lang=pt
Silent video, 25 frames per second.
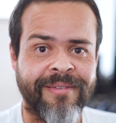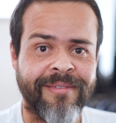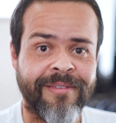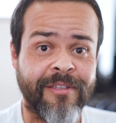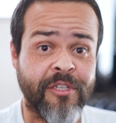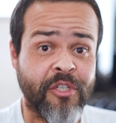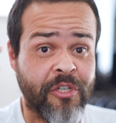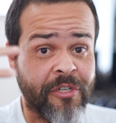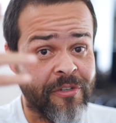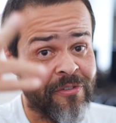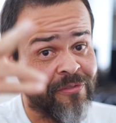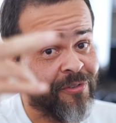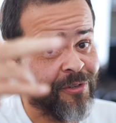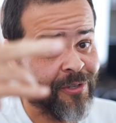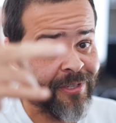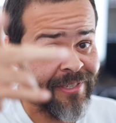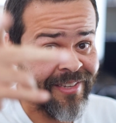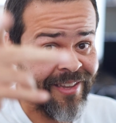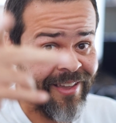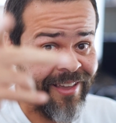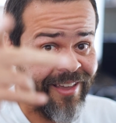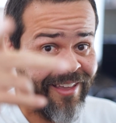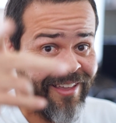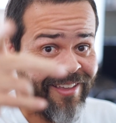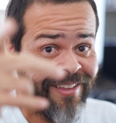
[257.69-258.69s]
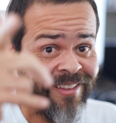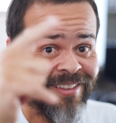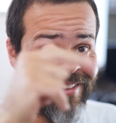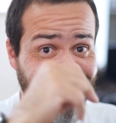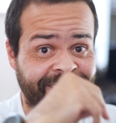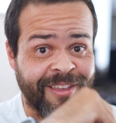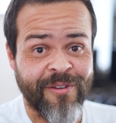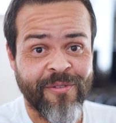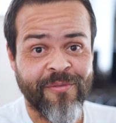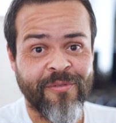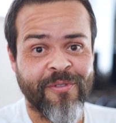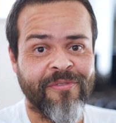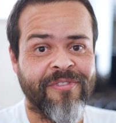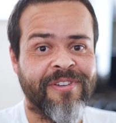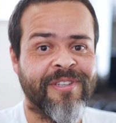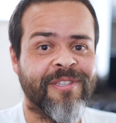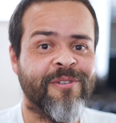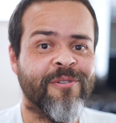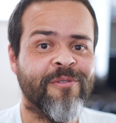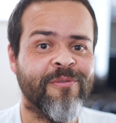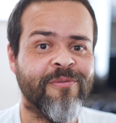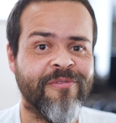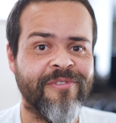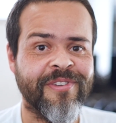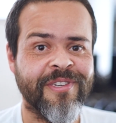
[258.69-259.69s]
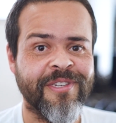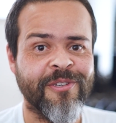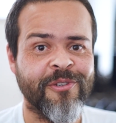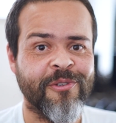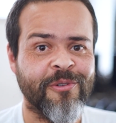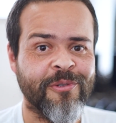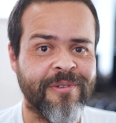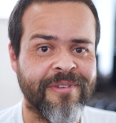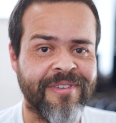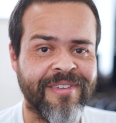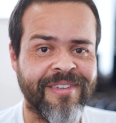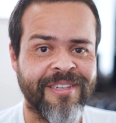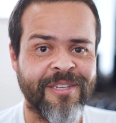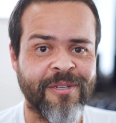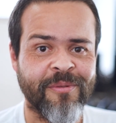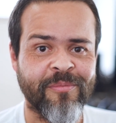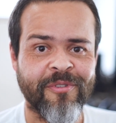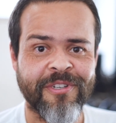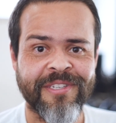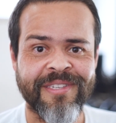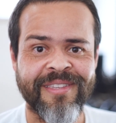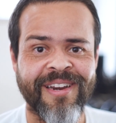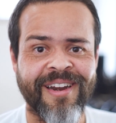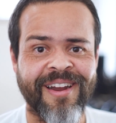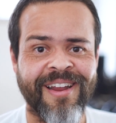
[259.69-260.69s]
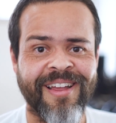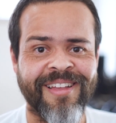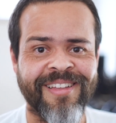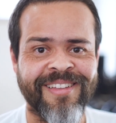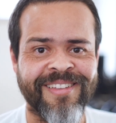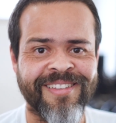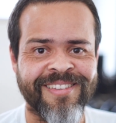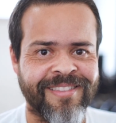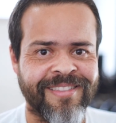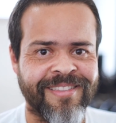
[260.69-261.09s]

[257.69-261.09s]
de você, eu vou fazer um vídeo e te mostrar.